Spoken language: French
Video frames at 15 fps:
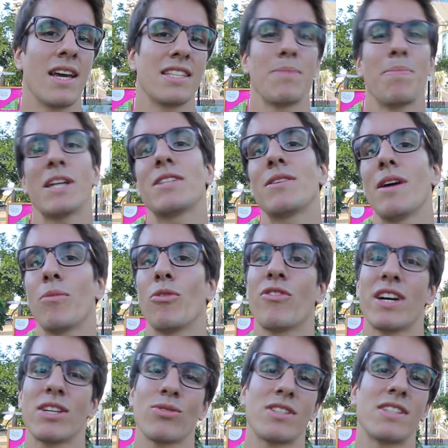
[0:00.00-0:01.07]
et c'est particulièrement
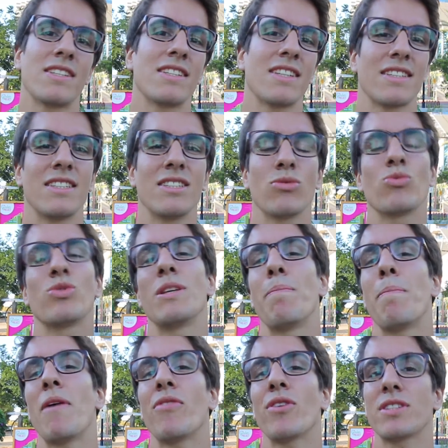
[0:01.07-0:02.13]
vrai sur ces exercices où c'est
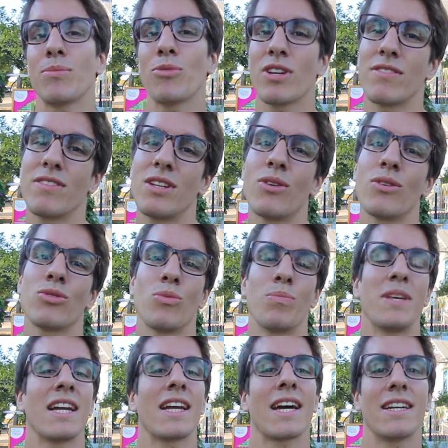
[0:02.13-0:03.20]
pas forcément évident de
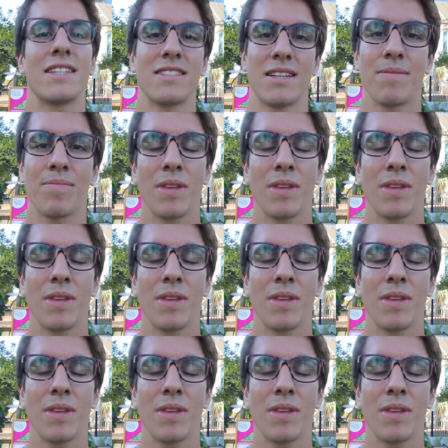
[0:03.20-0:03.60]
bien les réaliser.